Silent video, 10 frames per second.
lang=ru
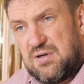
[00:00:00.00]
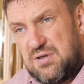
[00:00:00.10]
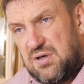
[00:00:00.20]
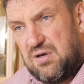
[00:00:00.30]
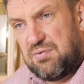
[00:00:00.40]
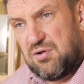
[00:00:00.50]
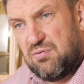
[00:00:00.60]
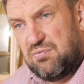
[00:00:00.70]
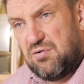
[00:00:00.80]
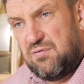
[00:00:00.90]
России
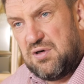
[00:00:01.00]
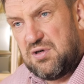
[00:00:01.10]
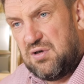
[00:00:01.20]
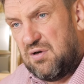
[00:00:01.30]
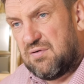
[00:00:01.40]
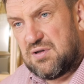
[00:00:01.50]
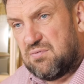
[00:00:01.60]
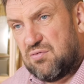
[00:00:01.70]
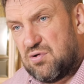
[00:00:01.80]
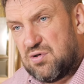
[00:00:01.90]
подобную вещь
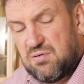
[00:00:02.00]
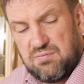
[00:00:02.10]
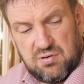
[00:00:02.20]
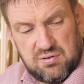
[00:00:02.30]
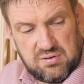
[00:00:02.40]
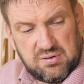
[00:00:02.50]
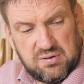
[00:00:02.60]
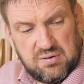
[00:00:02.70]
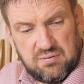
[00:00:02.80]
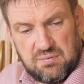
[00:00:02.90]
невозможно просто.
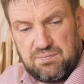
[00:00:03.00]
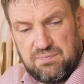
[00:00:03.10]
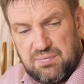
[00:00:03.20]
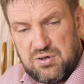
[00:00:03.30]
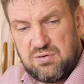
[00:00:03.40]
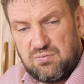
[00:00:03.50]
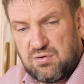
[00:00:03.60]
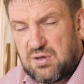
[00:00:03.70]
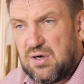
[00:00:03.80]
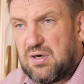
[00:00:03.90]
Вот
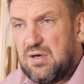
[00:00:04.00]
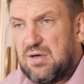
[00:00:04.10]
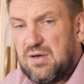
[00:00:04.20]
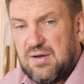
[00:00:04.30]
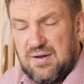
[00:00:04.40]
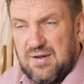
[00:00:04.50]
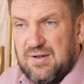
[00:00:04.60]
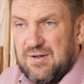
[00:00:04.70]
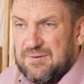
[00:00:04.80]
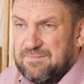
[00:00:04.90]
почему так?
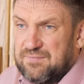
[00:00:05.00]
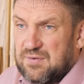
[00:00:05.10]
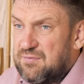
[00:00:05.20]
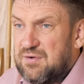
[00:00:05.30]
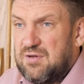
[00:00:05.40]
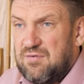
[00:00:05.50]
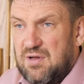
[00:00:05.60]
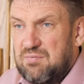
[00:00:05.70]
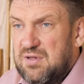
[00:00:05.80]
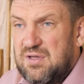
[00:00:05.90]

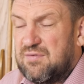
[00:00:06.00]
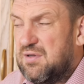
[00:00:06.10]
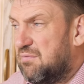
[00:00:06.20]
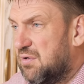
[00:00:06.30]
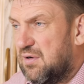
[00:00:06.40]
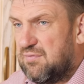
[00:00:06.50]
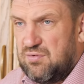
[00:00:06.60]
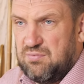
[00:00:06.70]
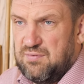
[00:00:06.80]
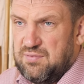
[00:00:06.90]
Выловили бы давным бы
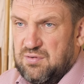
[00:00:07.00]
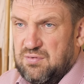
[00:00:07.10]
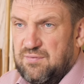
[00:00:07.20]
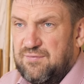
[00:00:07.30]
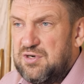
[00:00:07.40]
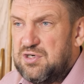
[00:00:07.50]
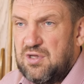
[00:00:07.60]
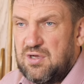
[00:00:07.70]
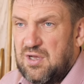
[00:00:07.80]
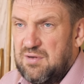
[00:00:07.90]
давно бы все,
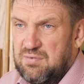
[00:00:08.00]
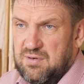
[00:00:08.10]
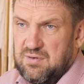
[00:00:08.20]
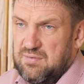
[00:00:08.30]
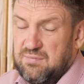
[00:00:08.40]
выщелкали бы